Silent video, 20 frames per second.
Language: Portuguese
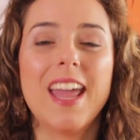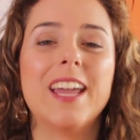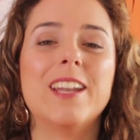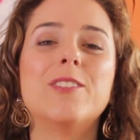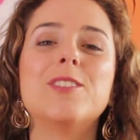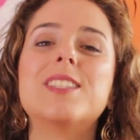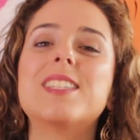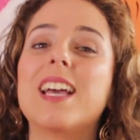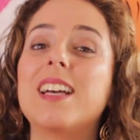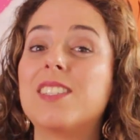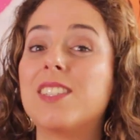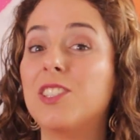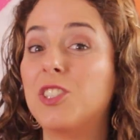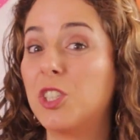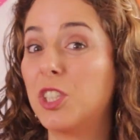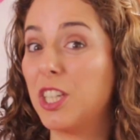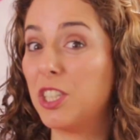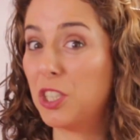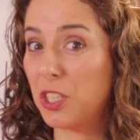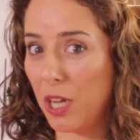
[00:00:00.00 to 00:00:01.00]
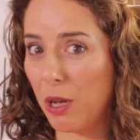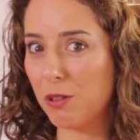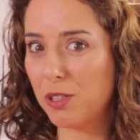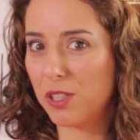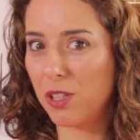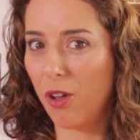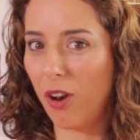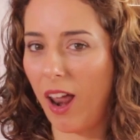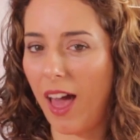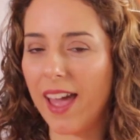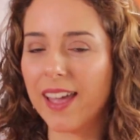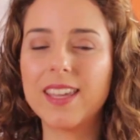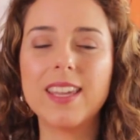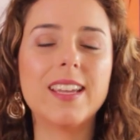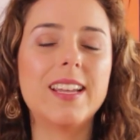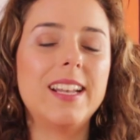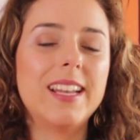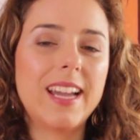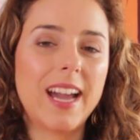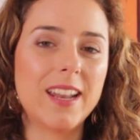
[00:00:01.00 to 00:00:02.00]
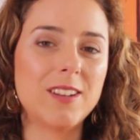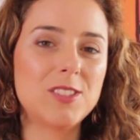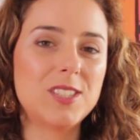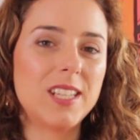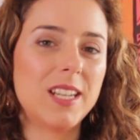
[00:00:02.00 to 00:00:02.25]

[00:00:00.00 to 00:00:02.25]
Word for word: E não esquece de deixar o seu like, clicar no